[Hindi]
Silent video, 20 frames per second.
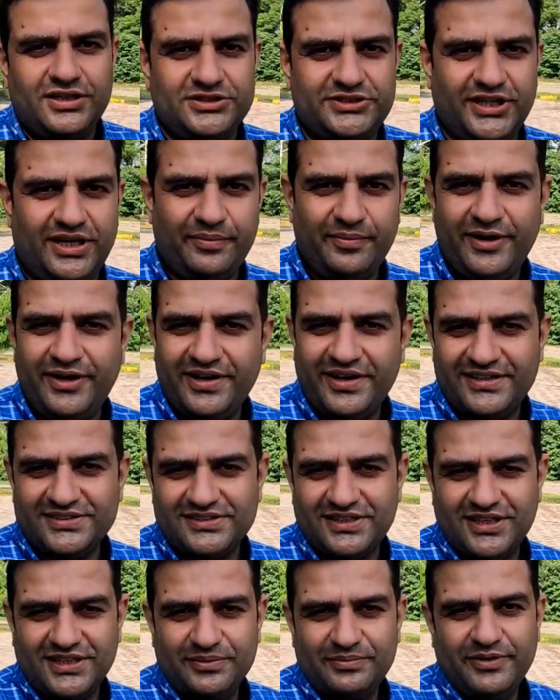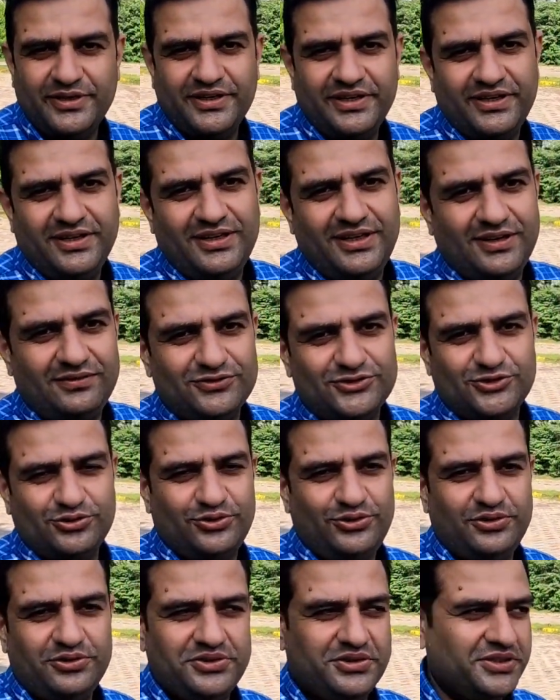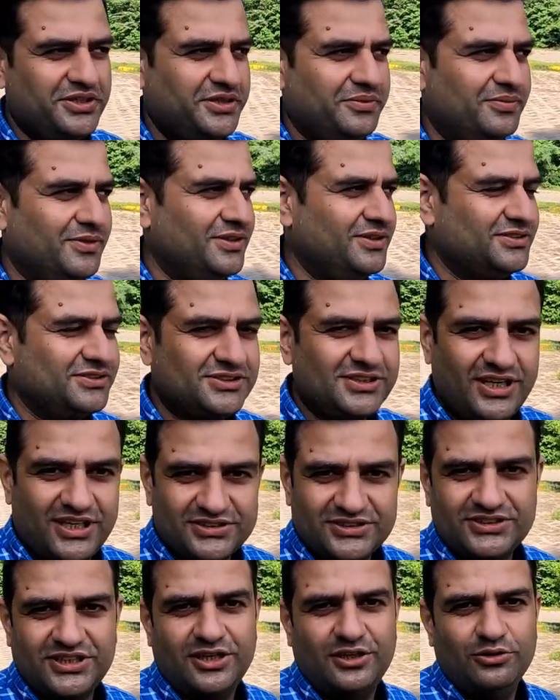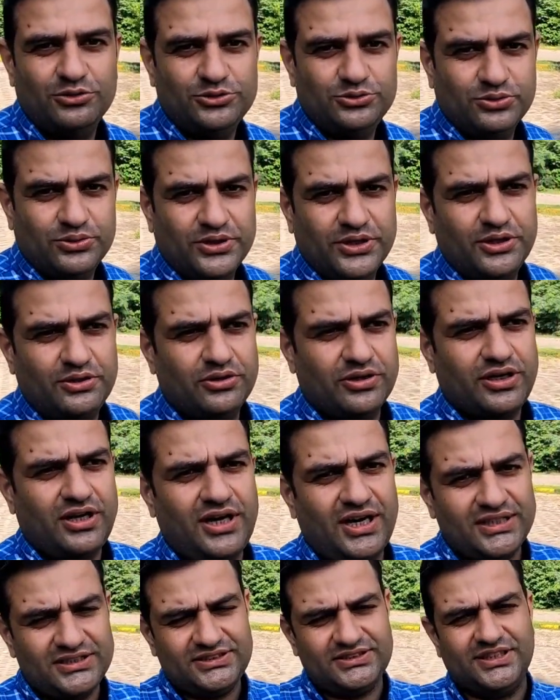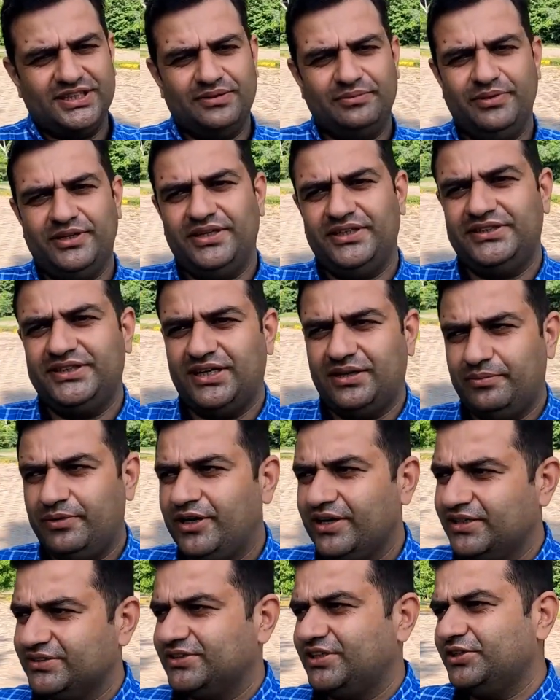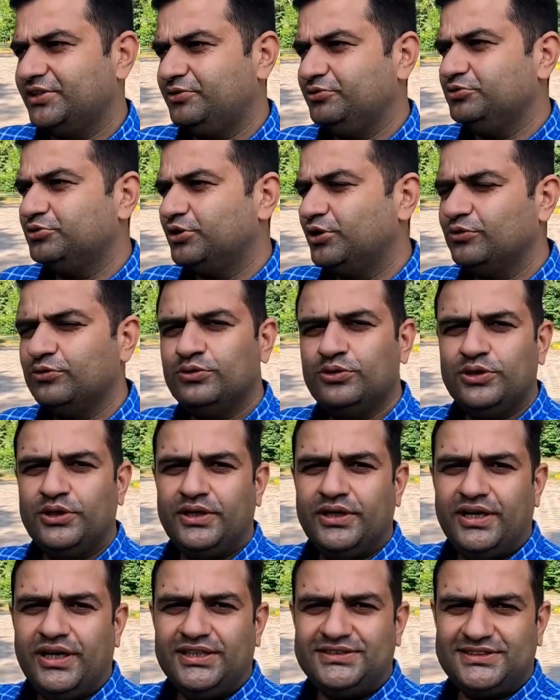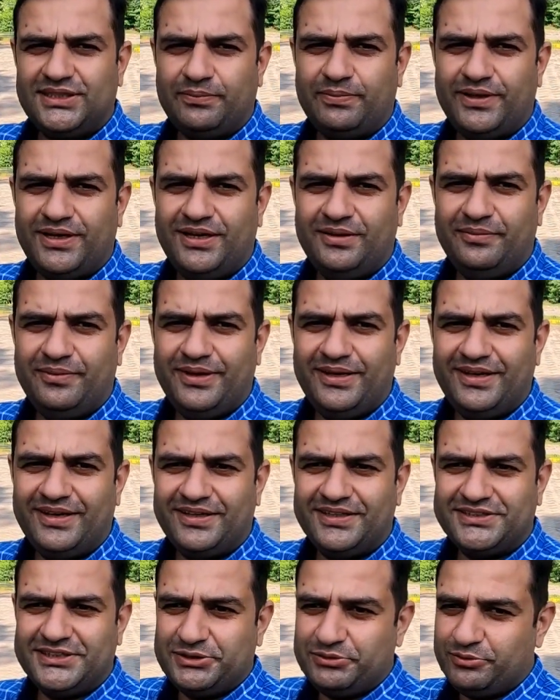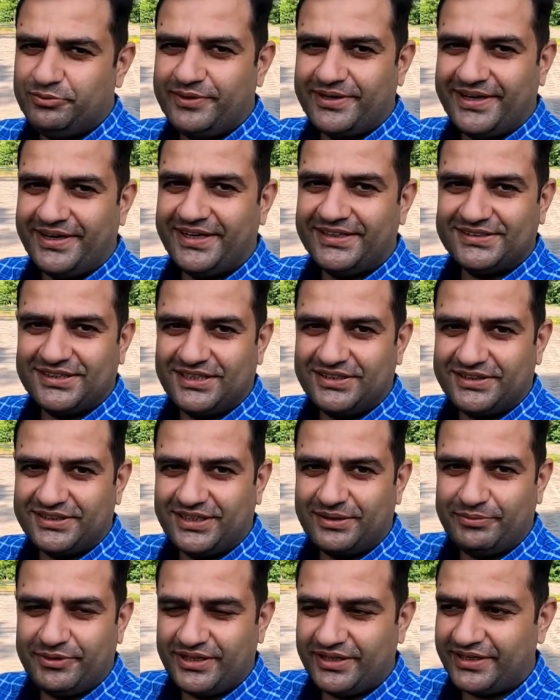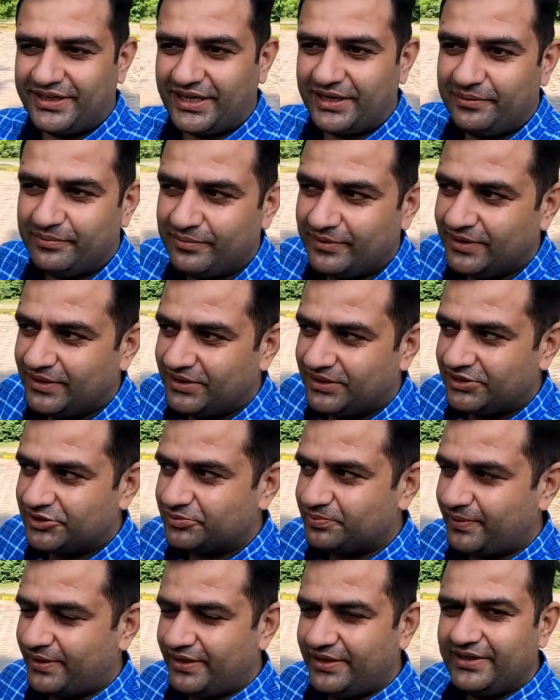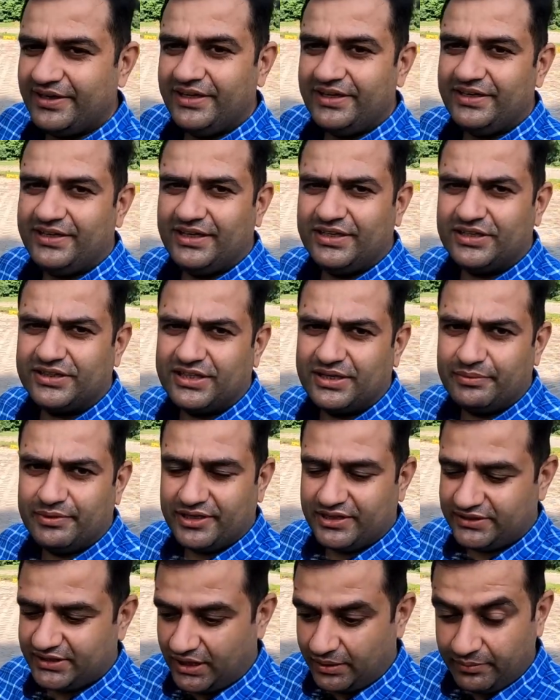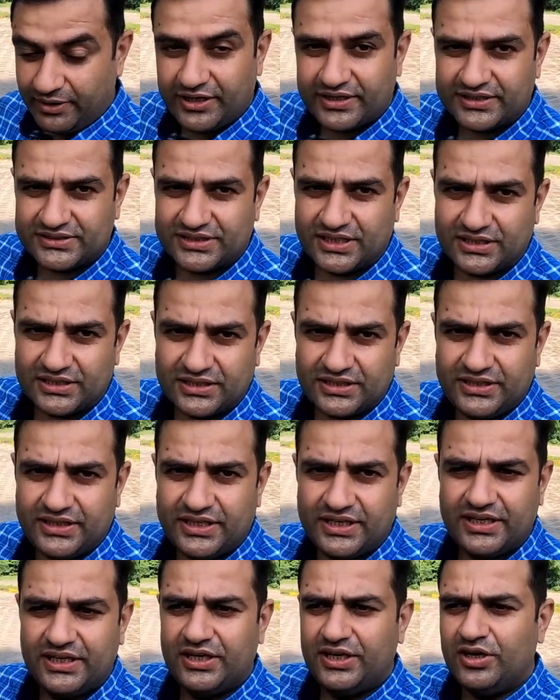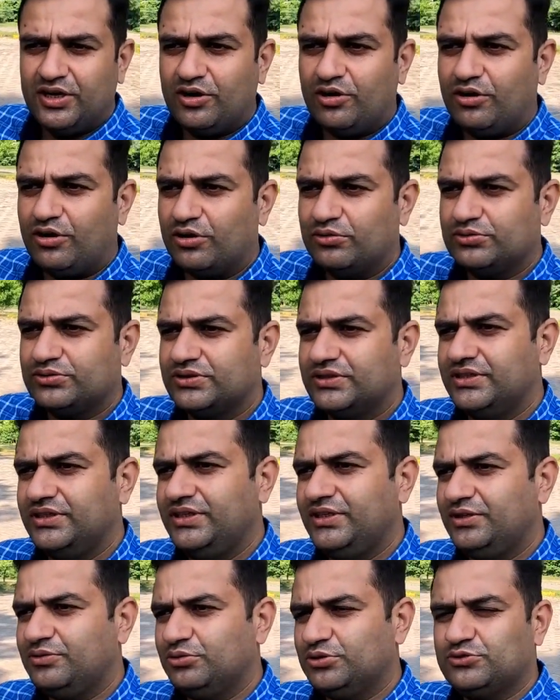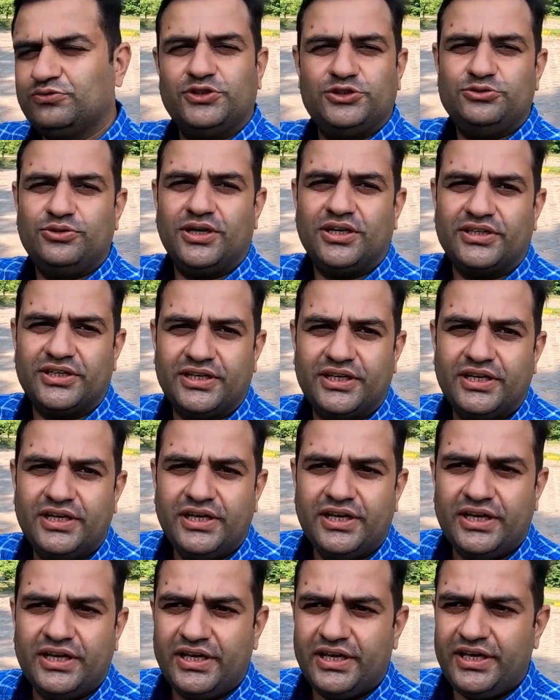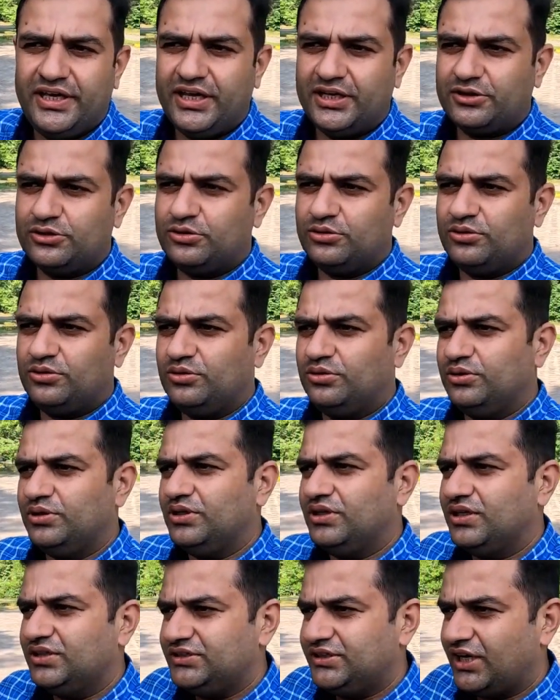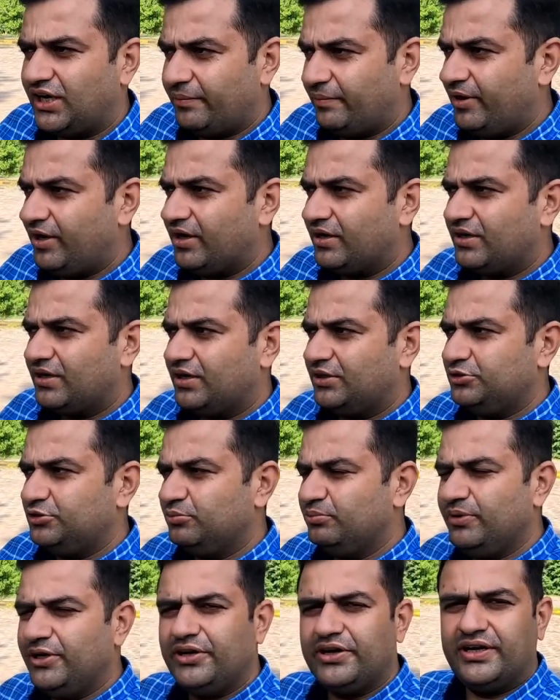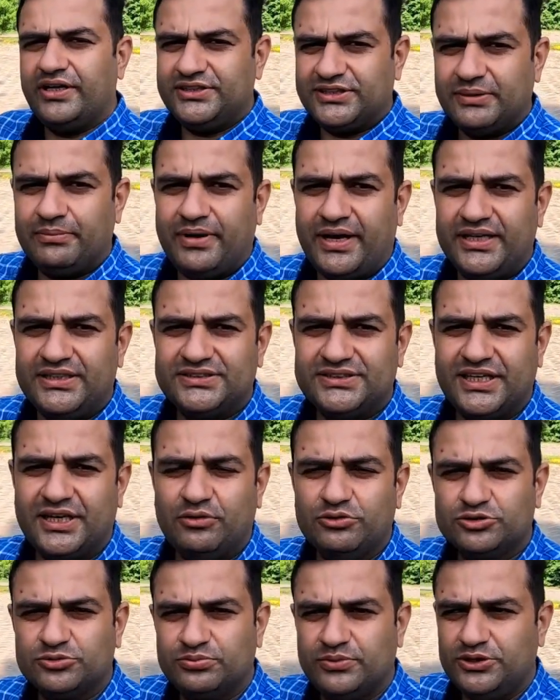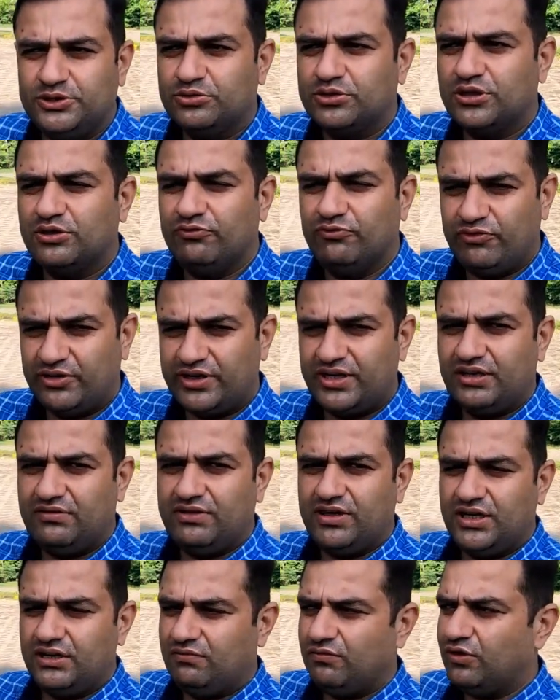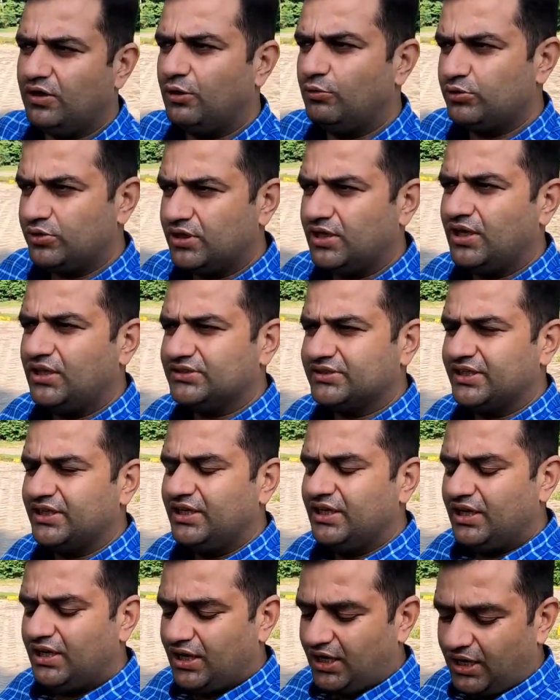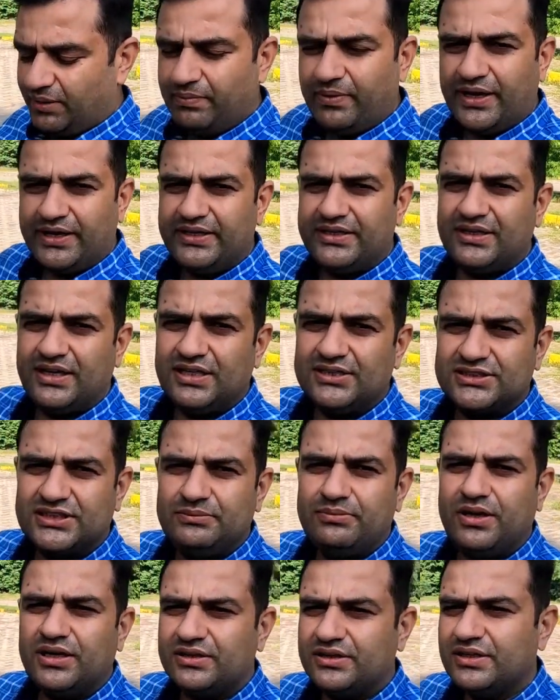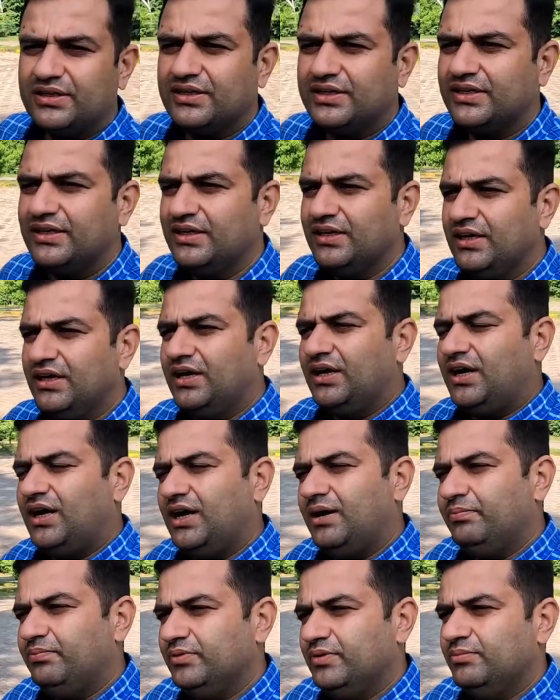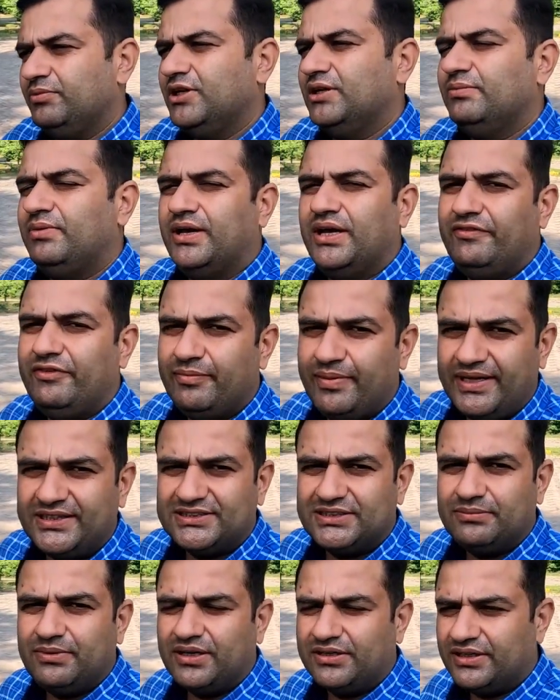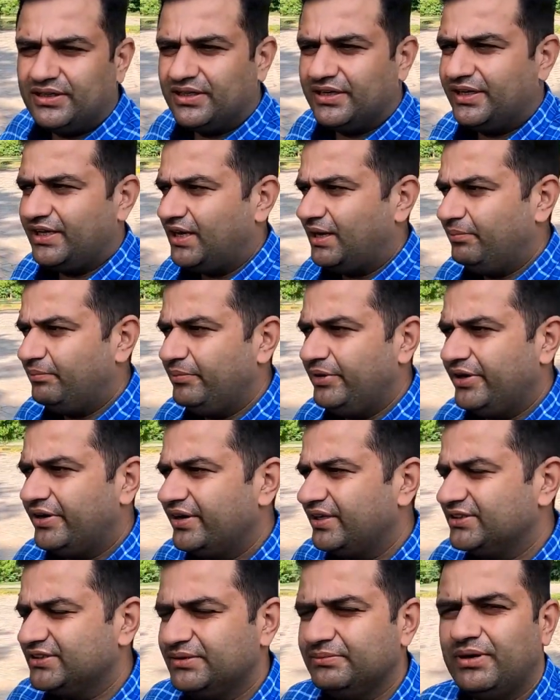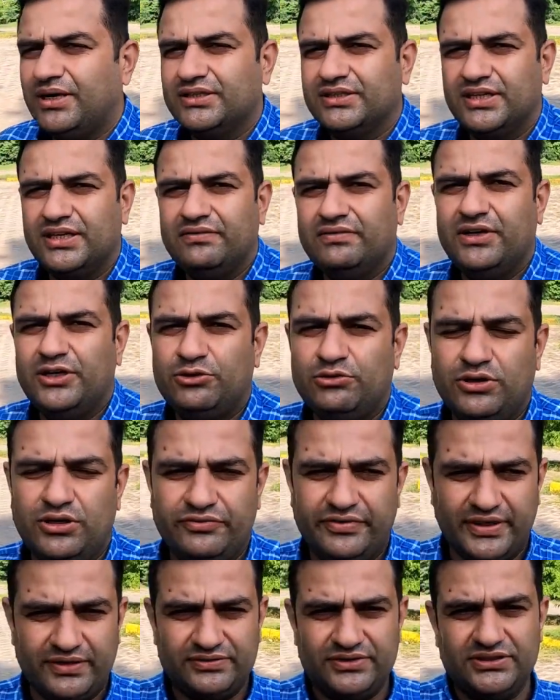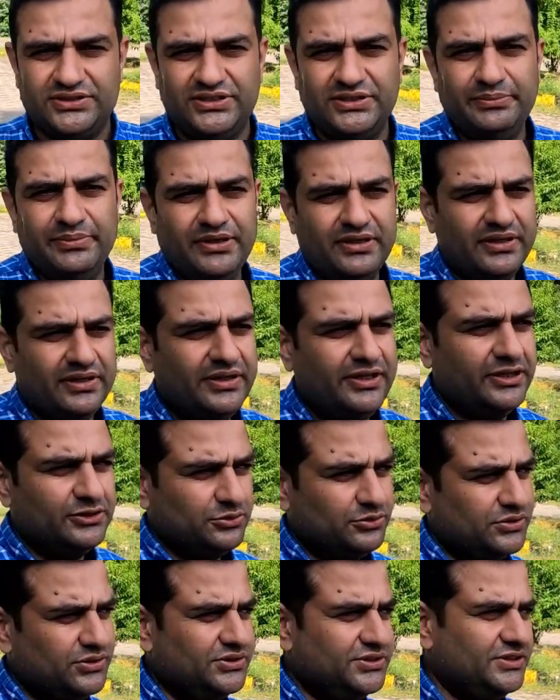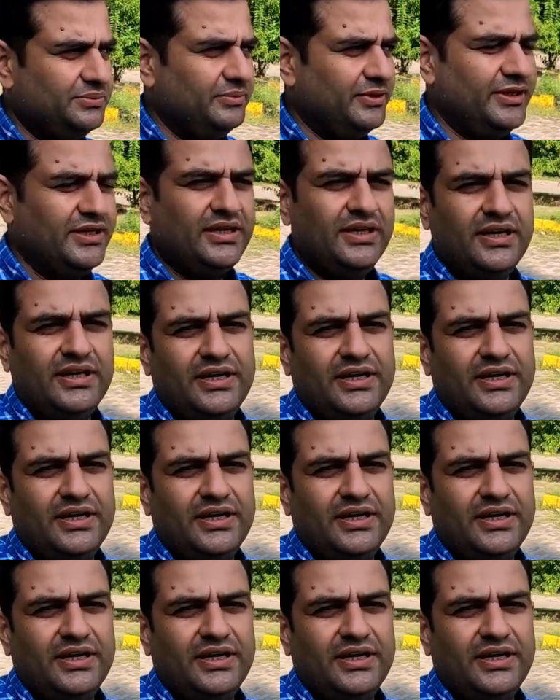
यमा के साथ मेरी लव स्टोरी को तकरीबन सात साल हो चुके हैं और आज तक मैं यमा के साथ क्यों जुड़ा हूँ इससे पहले मैं किसी भी ब्रांड के साथ इतना मैंने टाइम स्पेंड नहीं किया जितना मैंने यामा के साथ किया है और उसकी कुछ वजूहत हैं एक तो यामा का जो मिड रेंज के बाइक्स हैं उसमें जो कंफर्ट लेवल है वो आउट क्लास है आप हाई क्लास की बात ना करें आप मतलब हैवी बाइक्स की बात ना करें आप मिड रेंज की बात करें 125 सीसी में डेढ़ सीसी में